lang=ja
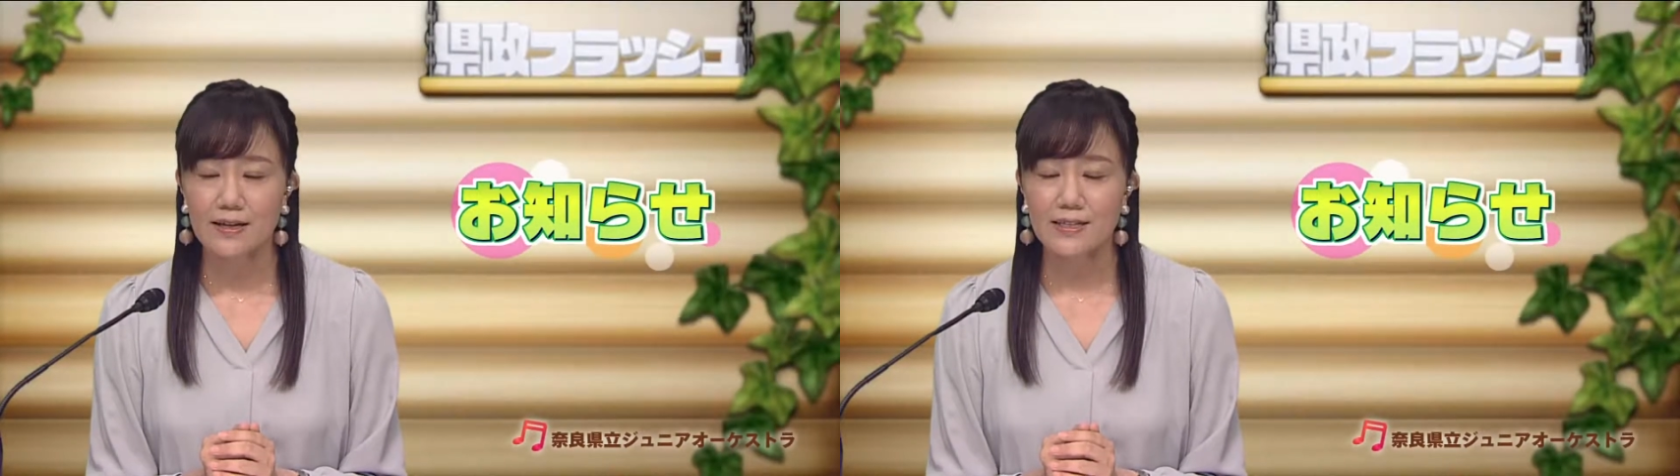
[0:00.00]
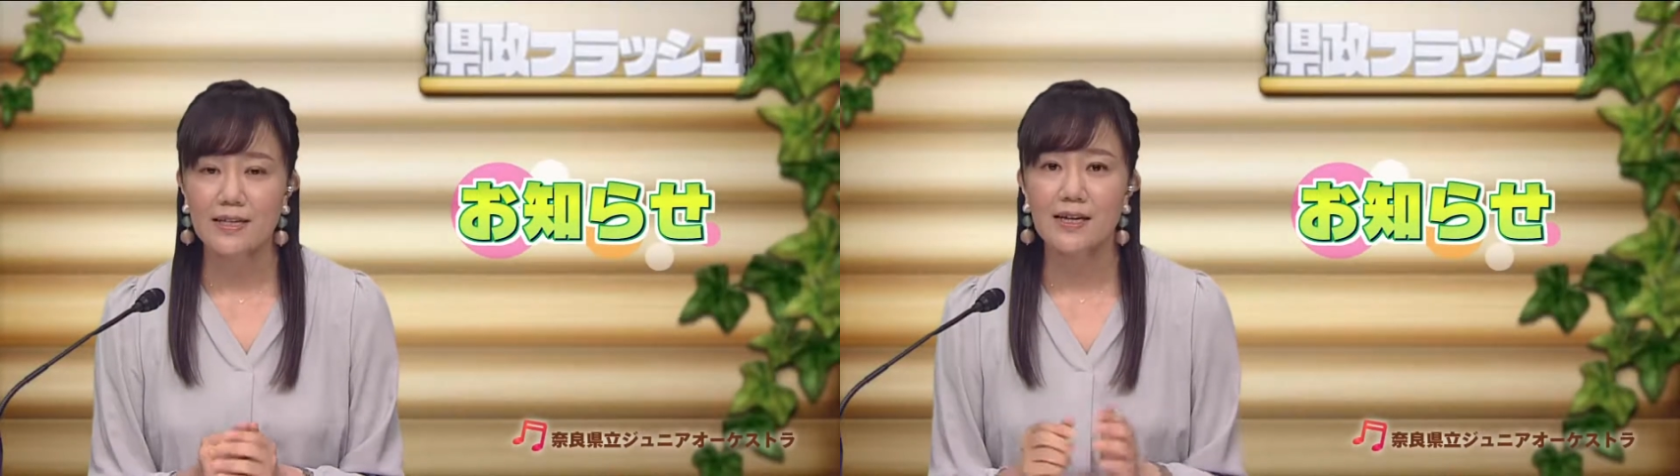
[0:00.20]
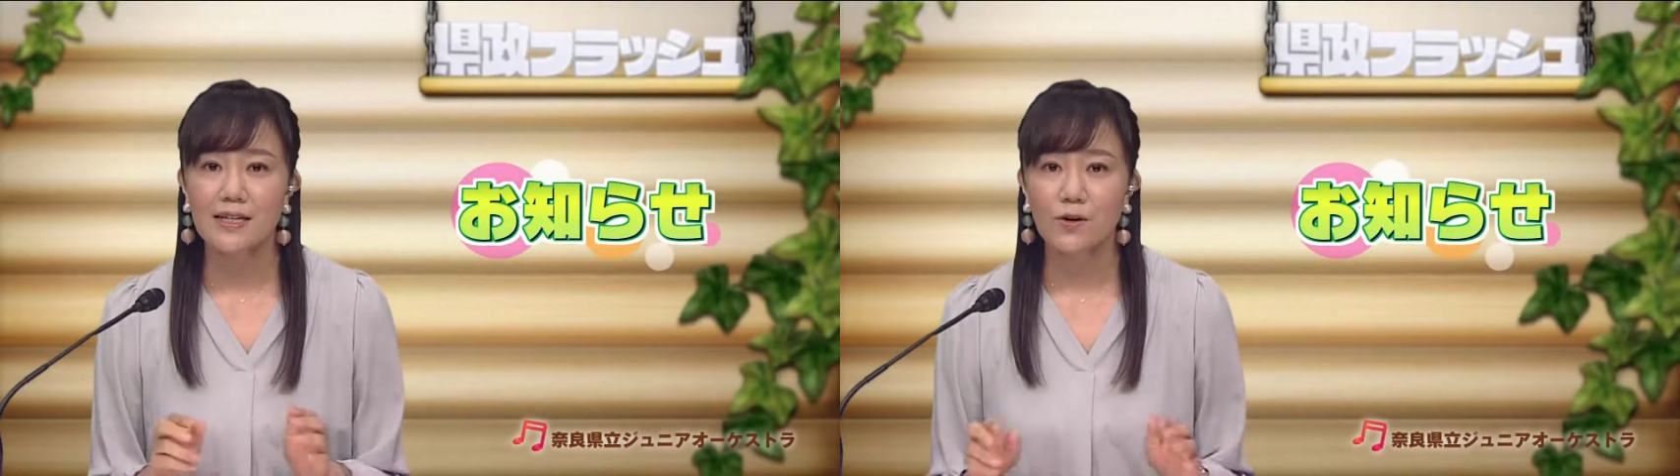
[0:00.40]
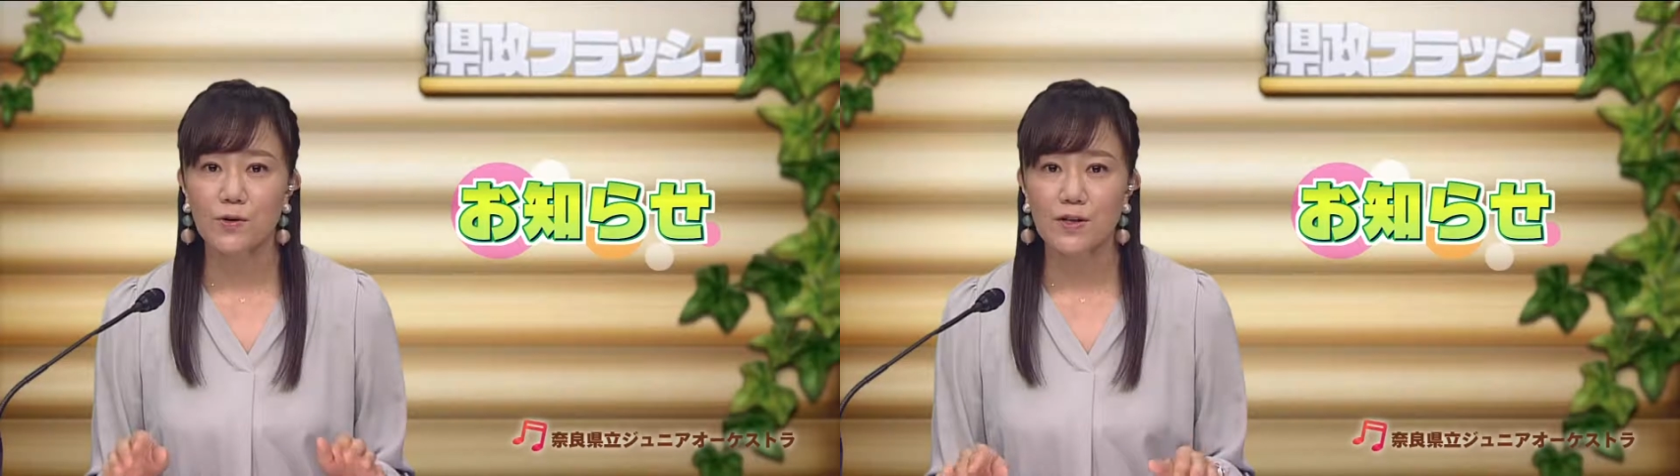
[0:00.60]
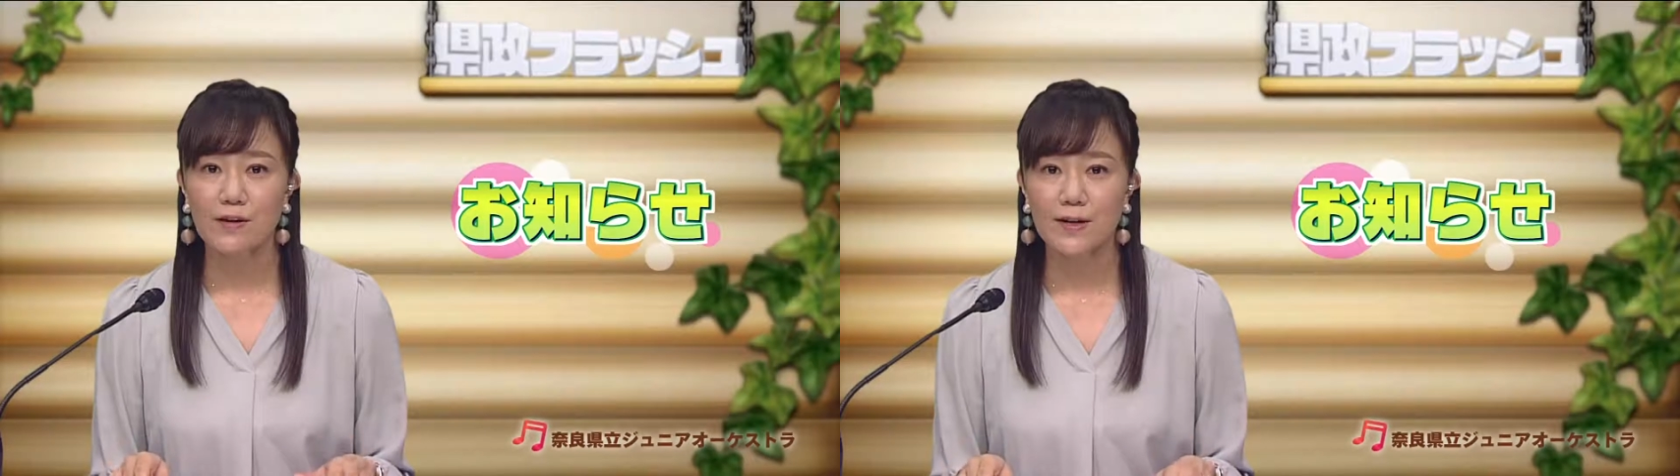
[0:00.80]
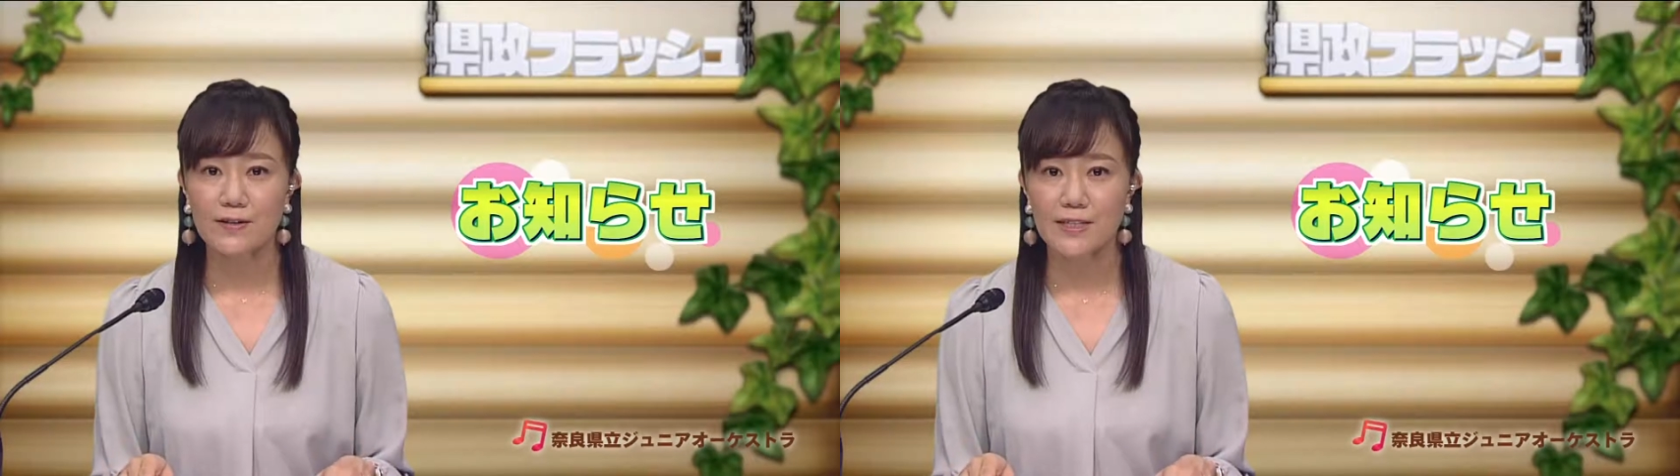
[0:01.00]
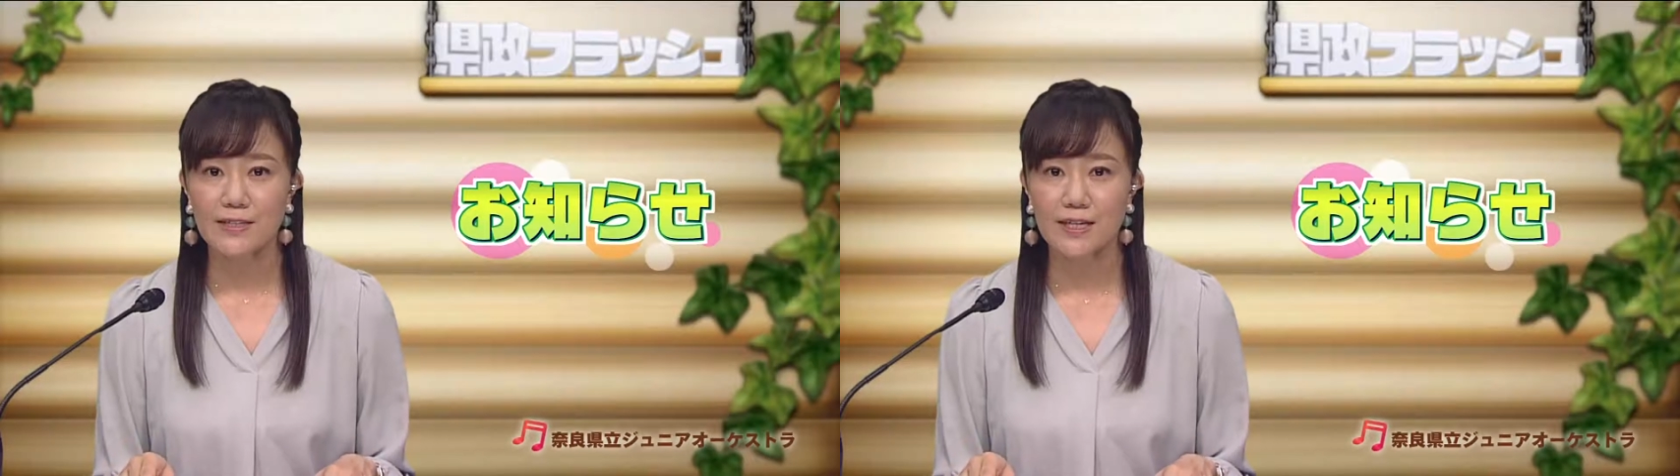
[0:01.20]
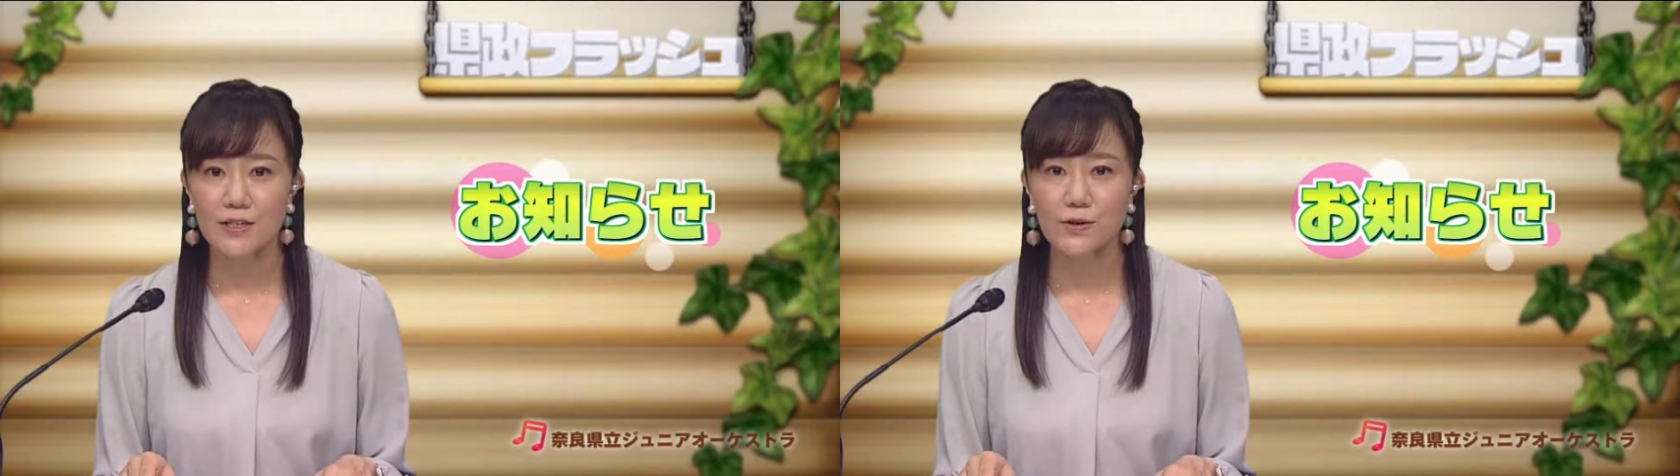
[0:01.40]
新型コロナワクチン
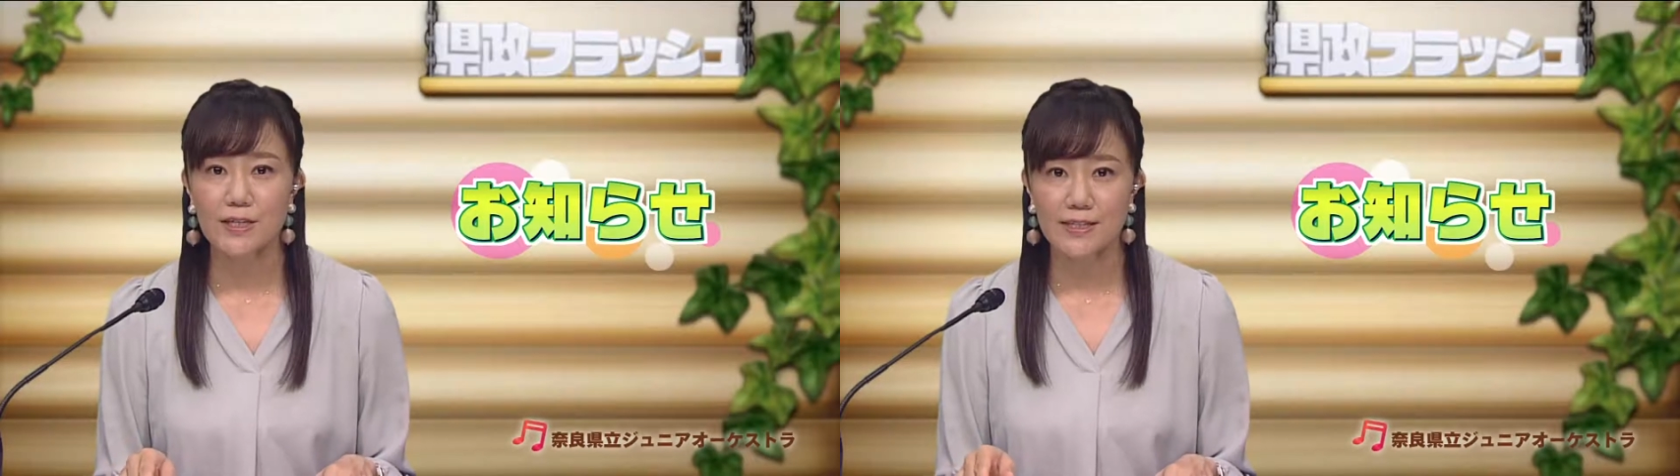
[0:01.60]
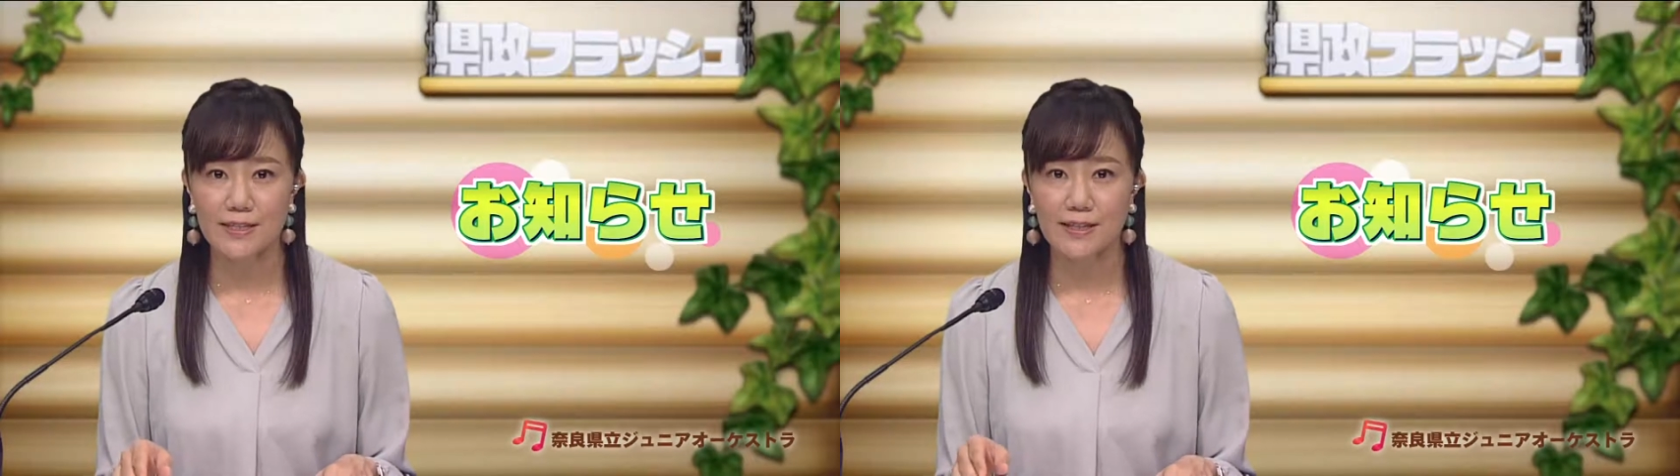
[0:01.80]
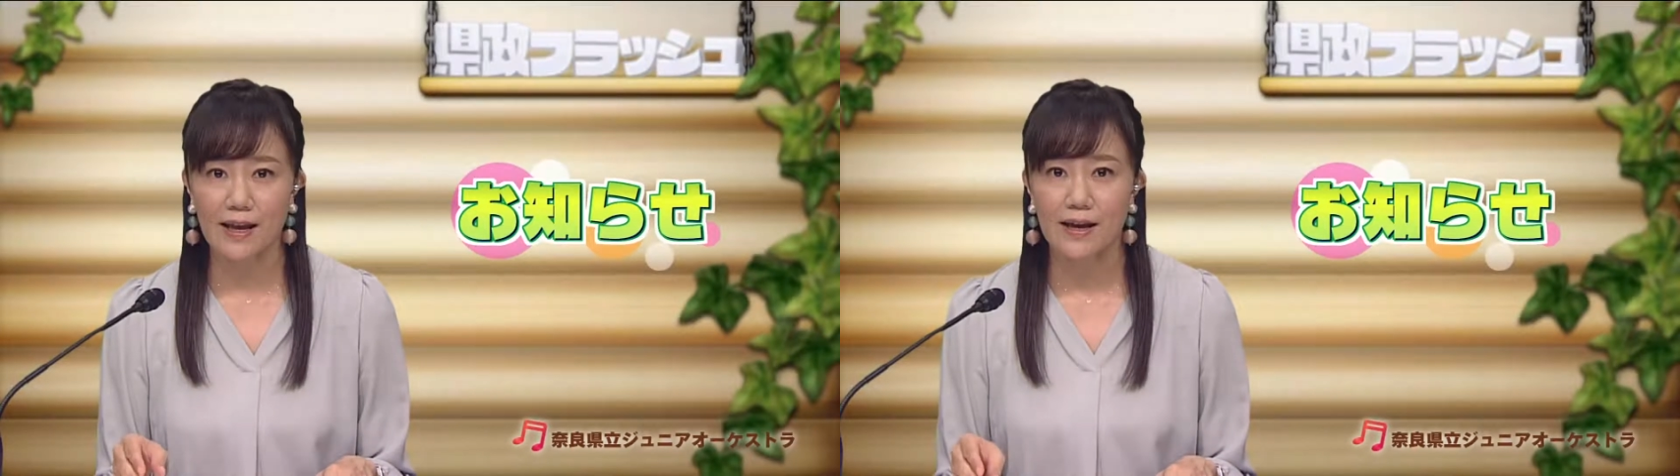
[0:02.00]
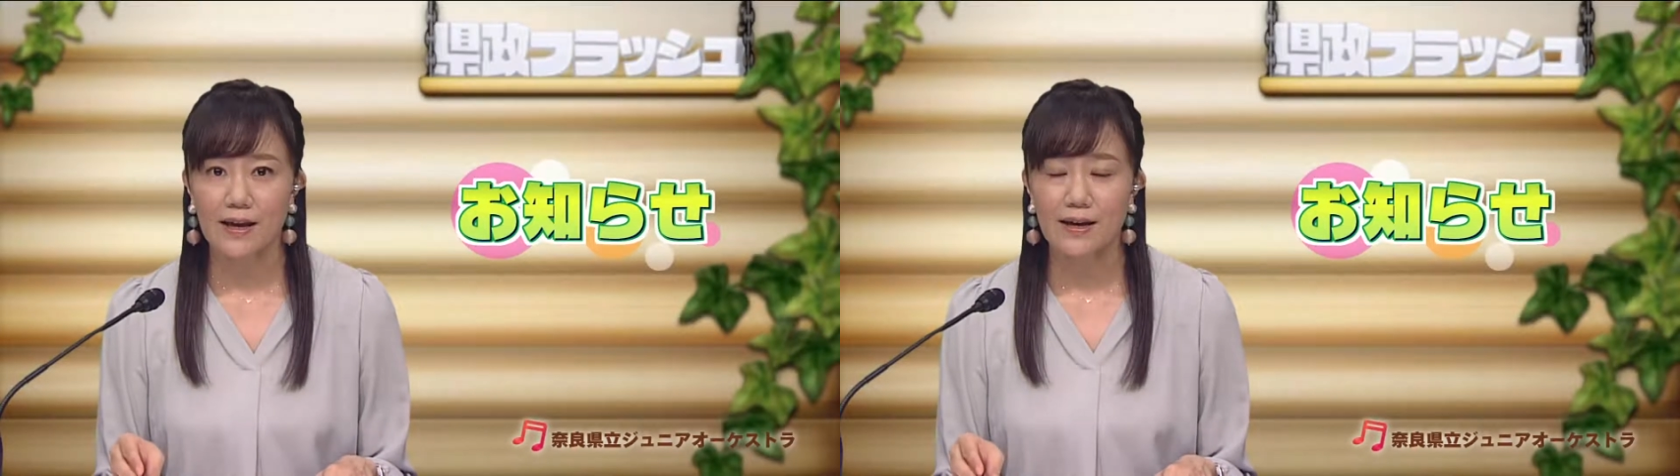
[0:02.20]
接種について